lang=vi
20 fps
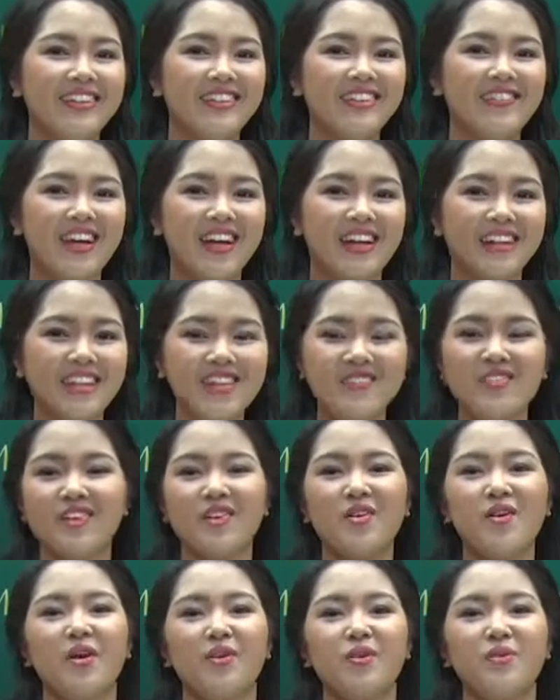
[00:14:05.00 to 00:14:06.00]
chúng ta đã tìm được
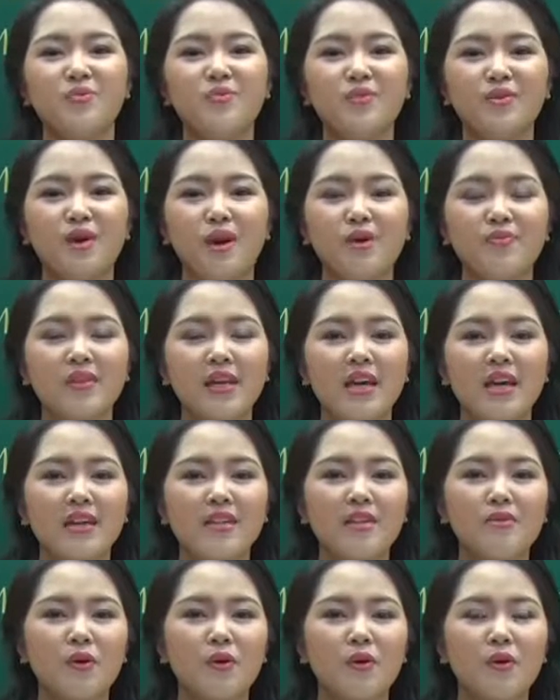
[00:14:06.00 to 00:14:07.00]
câu hỏi đúng đúng không
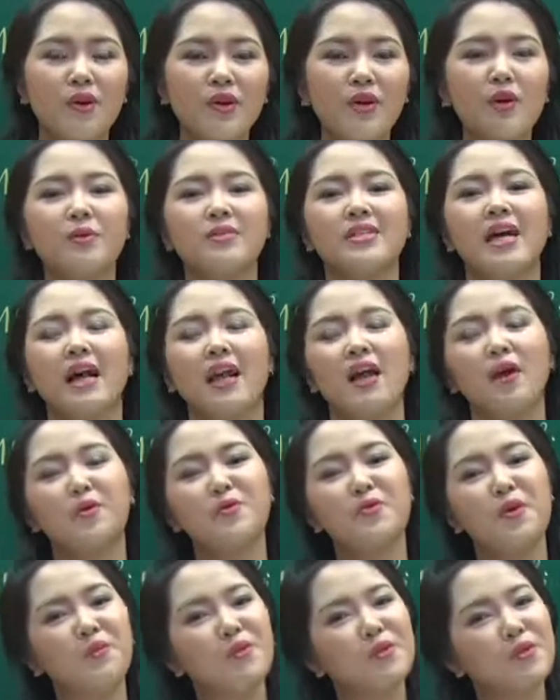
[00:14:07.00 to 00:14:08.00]
nhưng mà cô hiểu rằng là
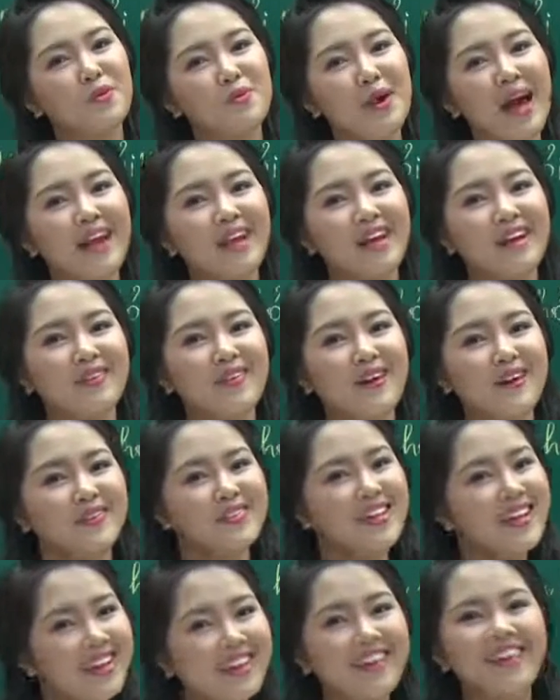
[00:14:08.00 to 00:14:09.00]
cũng có một số bạn là các bạn
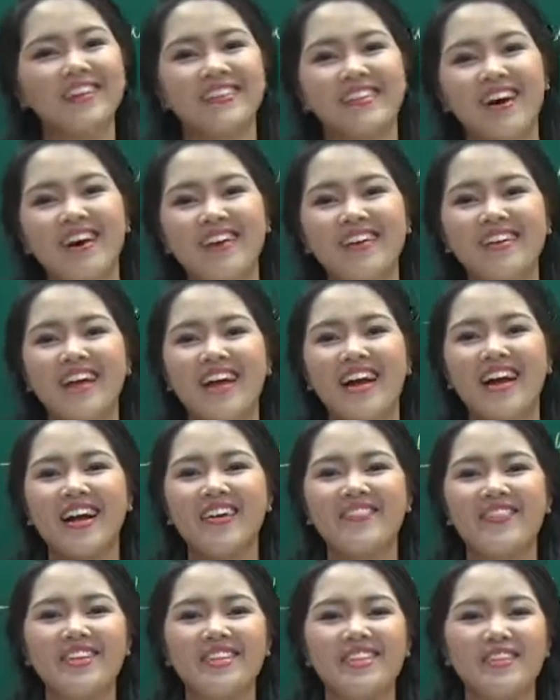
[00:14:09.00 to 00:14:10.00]
rất là cẩn thận
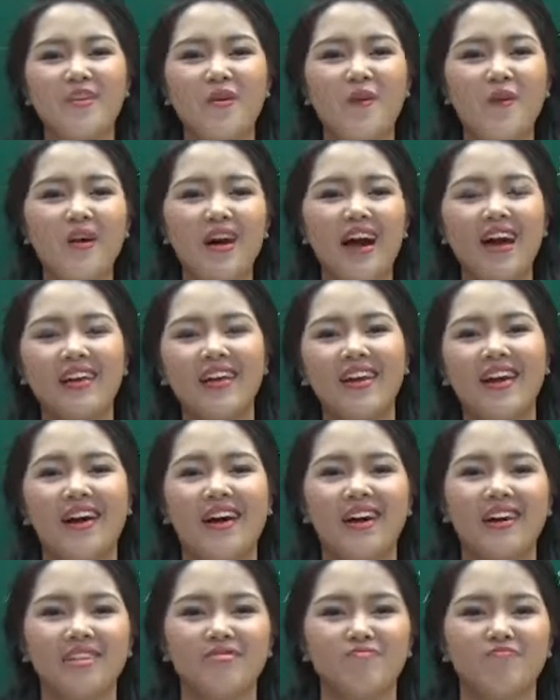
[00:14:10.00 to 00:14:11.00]
các bạn sẽ cố gắng
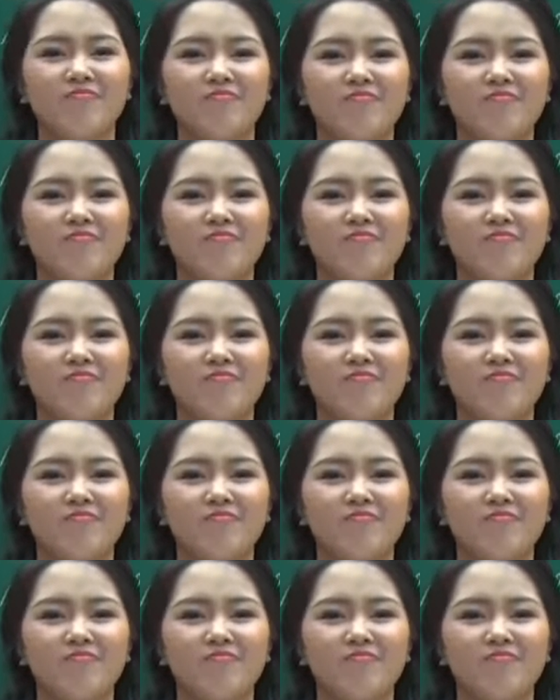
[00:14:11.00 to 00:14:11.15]
là